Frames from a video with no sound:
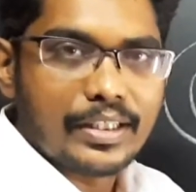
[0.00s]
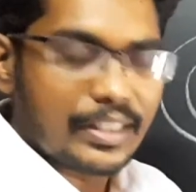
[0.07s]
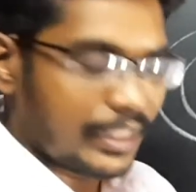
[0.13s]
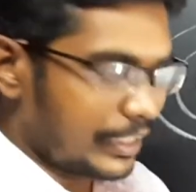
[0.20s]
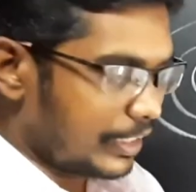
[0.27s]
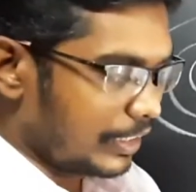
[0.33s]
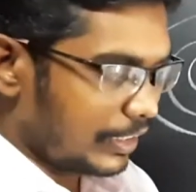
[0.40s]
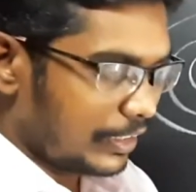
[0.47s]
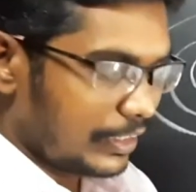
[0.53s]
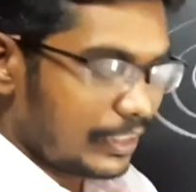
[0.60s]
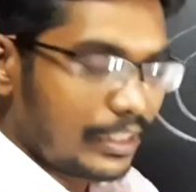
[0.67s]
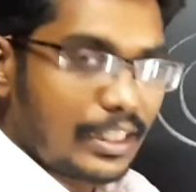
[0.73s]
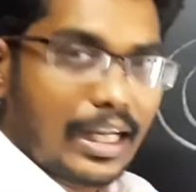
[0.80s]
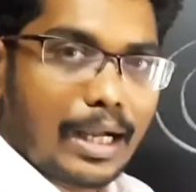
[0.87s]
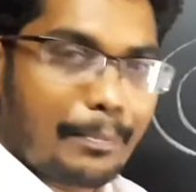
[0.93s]
ரைட்டா
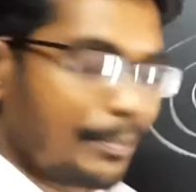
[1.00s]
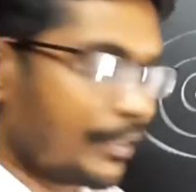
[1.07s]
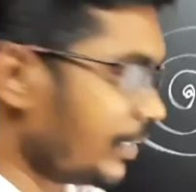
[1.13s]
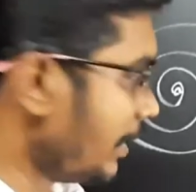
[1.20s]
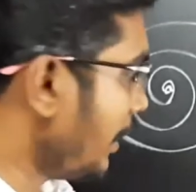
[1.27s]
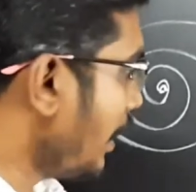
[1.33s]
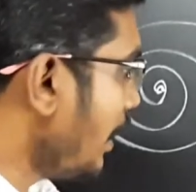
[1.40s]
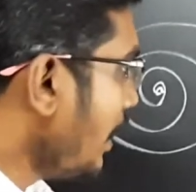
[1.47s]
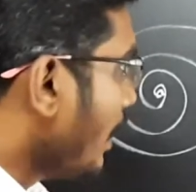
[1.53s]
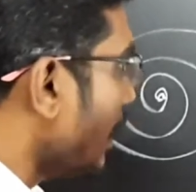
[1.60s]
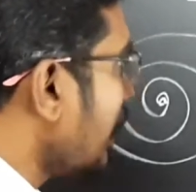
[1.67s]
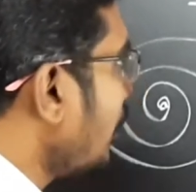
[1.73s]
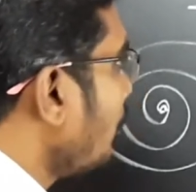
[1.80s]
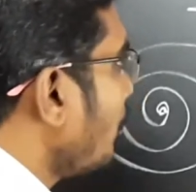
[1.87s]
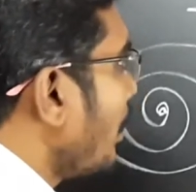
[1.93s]
அப்போ இந்த
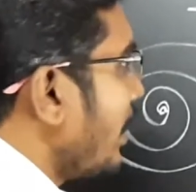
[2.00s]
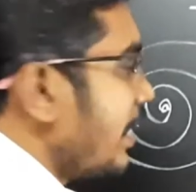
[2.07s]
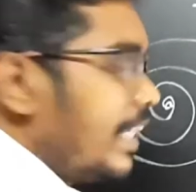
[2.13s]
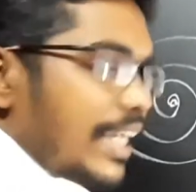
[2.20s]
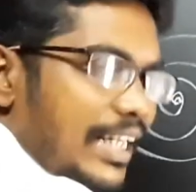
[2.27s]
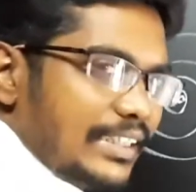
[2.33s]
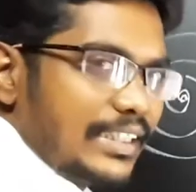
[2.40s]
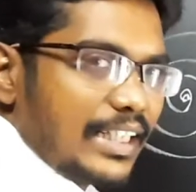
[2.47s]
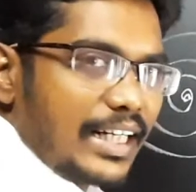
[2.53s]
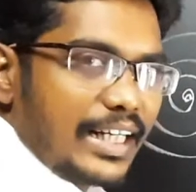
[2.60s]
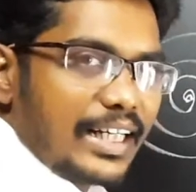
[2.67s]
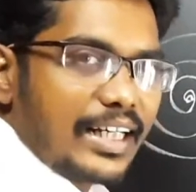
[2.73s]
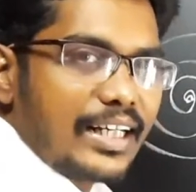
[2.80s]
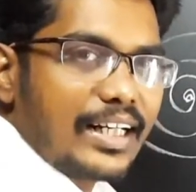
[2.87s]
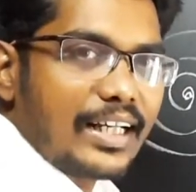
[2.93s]
எடிக்கரண்டுடைய நேச்சர்
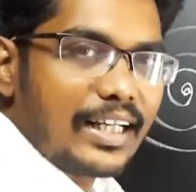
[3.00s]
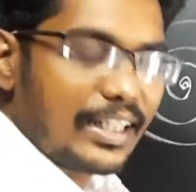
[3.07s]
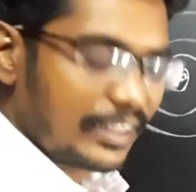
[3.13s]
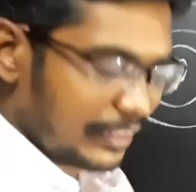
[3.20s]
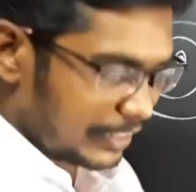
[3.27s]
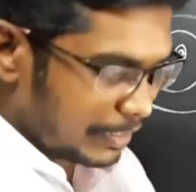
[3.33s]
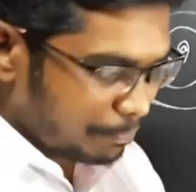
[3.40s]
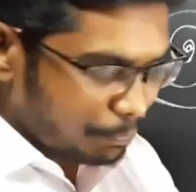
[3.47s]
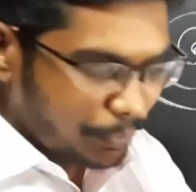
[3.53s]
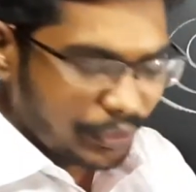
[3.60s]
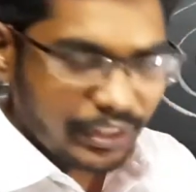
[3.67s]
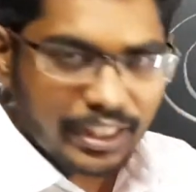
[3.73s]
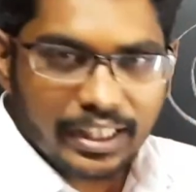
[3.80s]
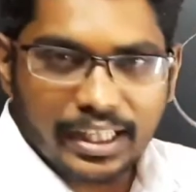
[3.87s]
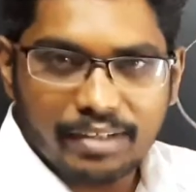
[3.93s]
என்னென்னா எப்போ
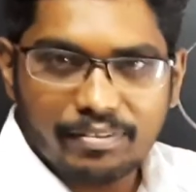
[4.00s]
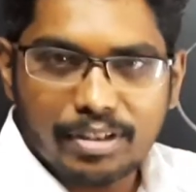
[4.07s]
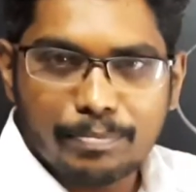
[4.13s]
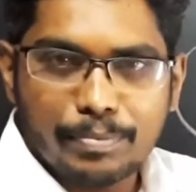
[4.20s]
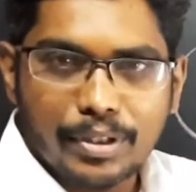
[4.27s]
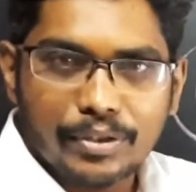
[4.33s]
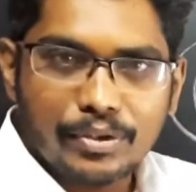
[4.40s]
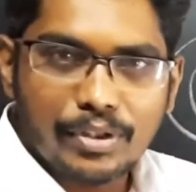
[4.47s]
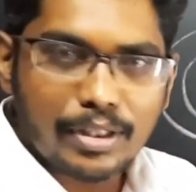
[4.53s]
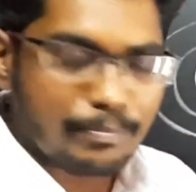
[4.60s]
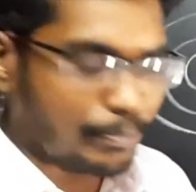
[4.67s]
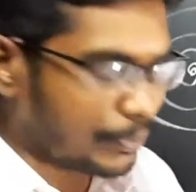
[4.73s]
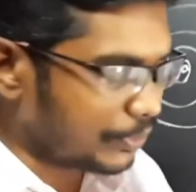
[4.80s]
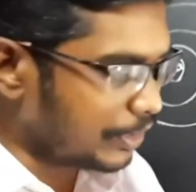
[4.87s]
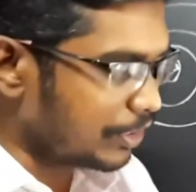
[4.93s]
இதில் டெவலப் ஆகுதோ
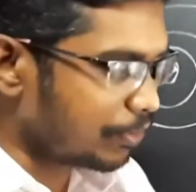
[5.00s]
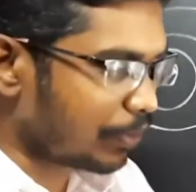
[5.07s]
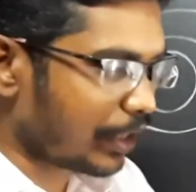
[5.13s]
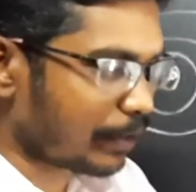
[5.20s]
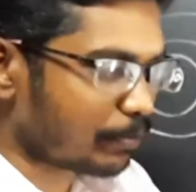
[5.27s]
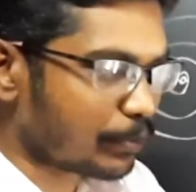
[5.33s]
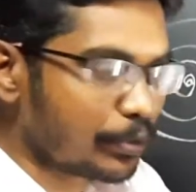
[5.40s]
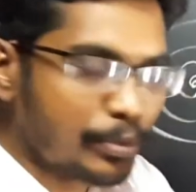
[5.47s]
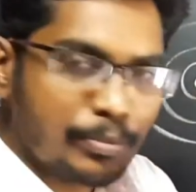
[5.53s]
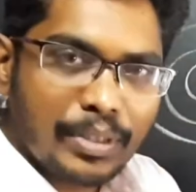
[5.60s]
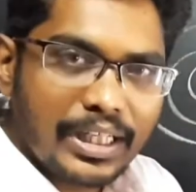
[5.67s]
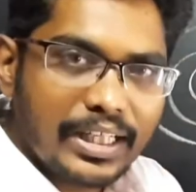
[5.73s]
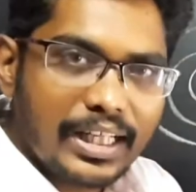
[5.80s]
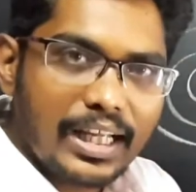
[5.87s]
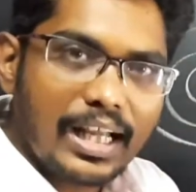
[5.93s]
அப்போது இதனுடைய
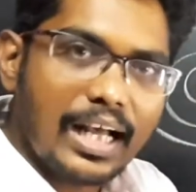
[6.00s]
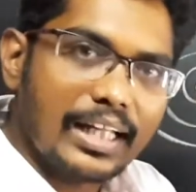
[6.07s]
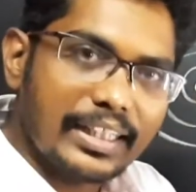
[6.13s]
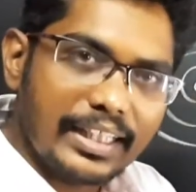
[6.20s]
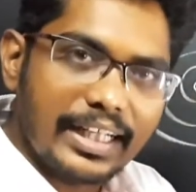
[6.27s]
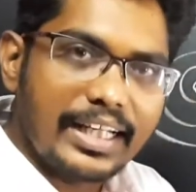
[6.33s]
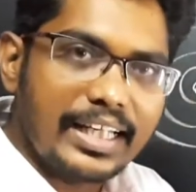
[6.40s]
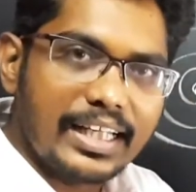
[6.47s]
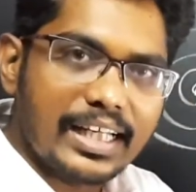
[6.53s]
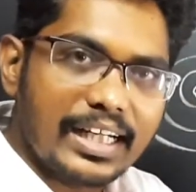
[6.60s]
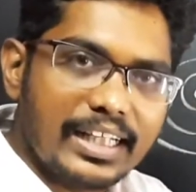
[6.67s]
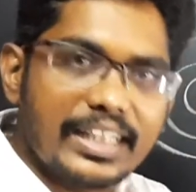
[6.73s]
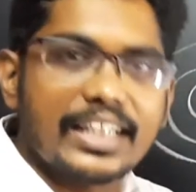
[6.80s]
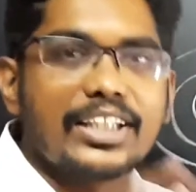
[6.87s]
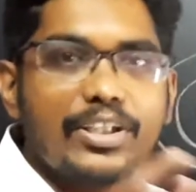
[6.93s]
மூமெண்ட்டை அந்த எடி
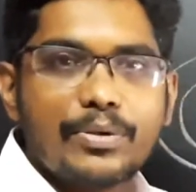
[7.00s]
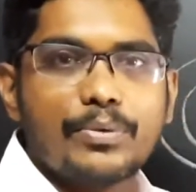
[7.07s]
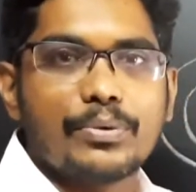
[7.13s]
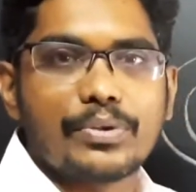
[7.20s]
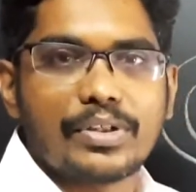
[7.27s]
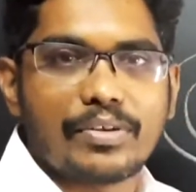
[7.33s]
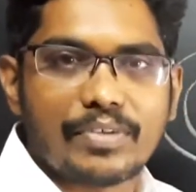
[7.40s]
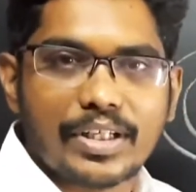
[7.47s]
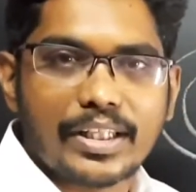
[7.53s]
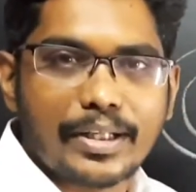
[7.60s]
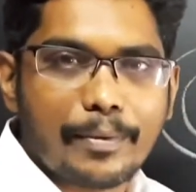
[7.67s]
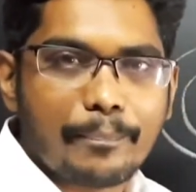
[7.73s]
கரண்ட் எதிர்க்கும் அவ்வளோதான்